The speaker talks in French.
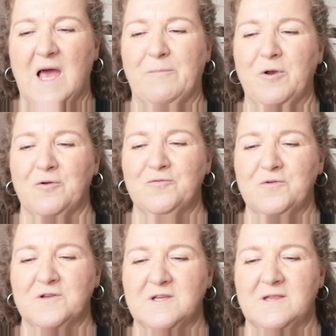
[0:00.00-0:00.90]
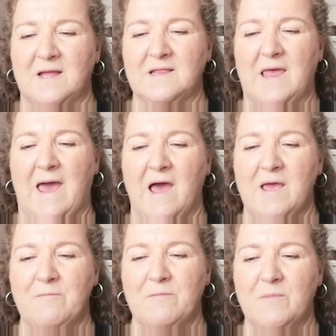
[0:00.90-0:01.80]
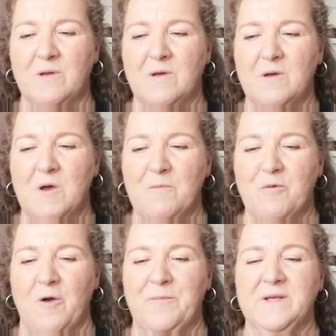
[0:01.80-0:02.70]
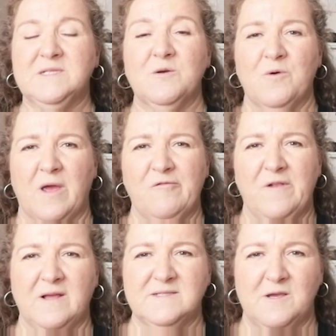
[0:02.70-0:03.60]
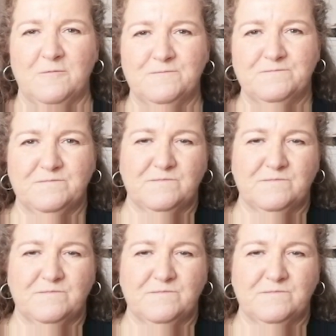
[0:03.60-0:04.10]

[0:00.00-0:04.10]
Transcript: Rappelons-nous que ce temps de carême, propice aux réflexions.